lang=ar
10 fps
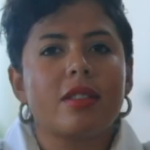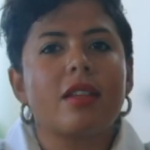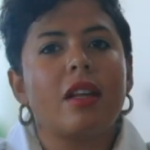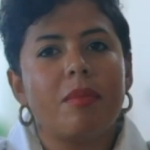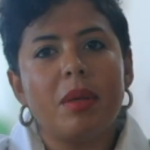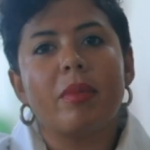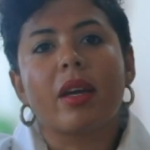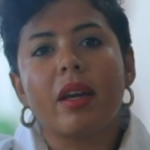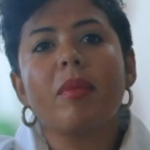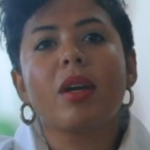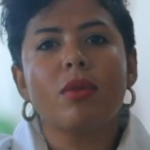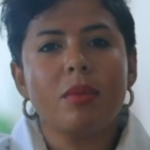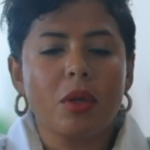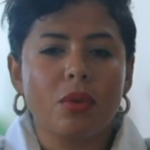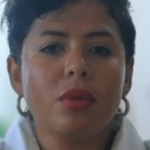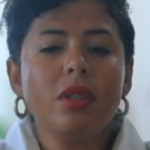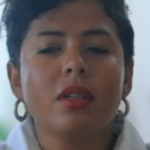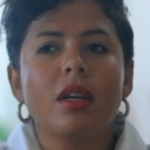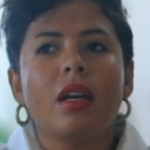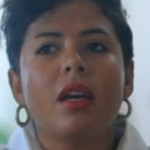تسلميه من غير ما يكون موجود
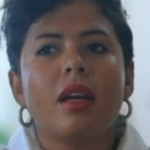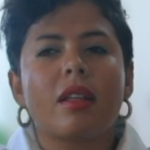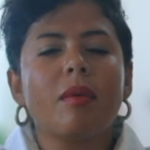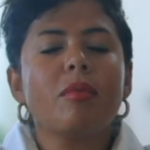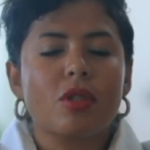طبعا